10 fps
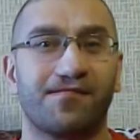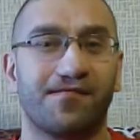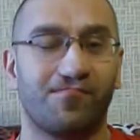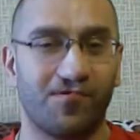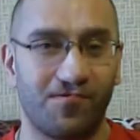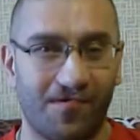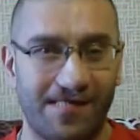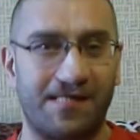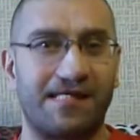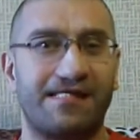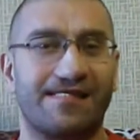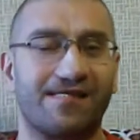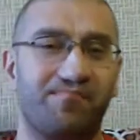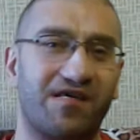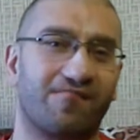Сегодня у нас
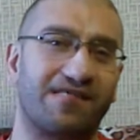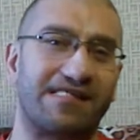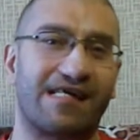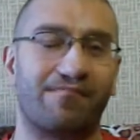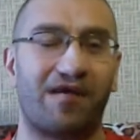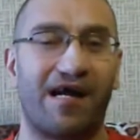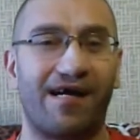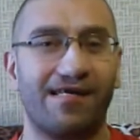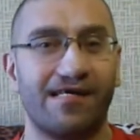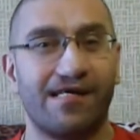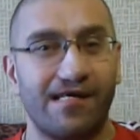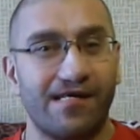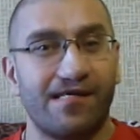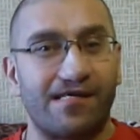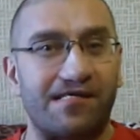31 декабря,
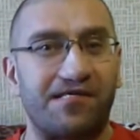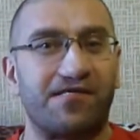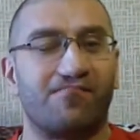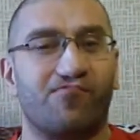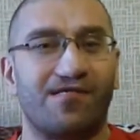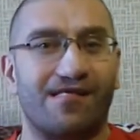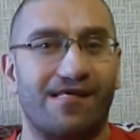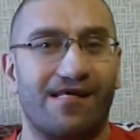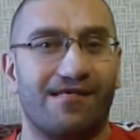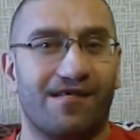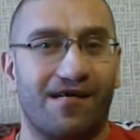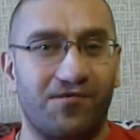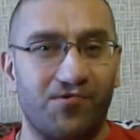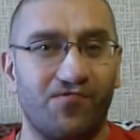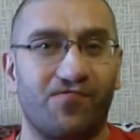и сегодня я
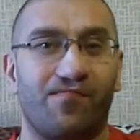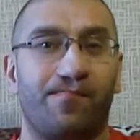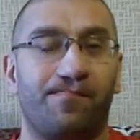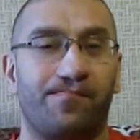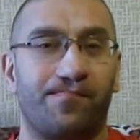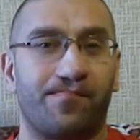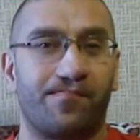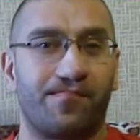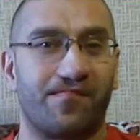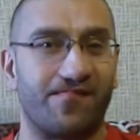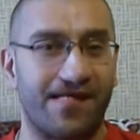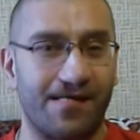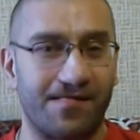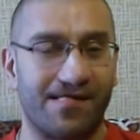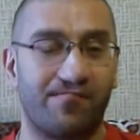хочу
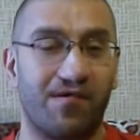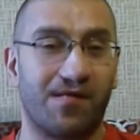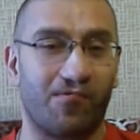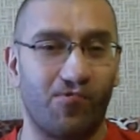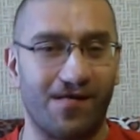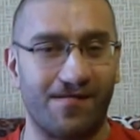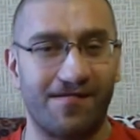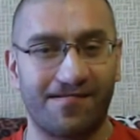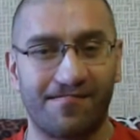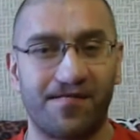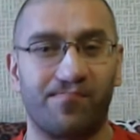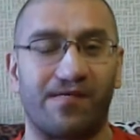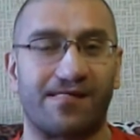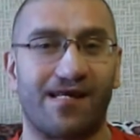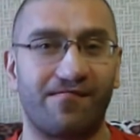взять на себя такую ответственность,
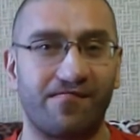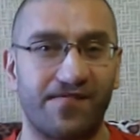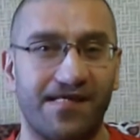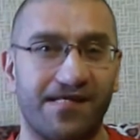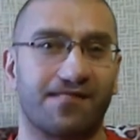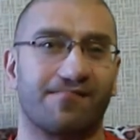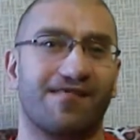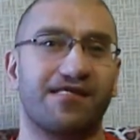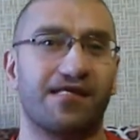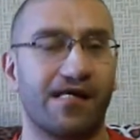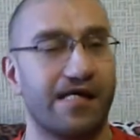поздравить всех своих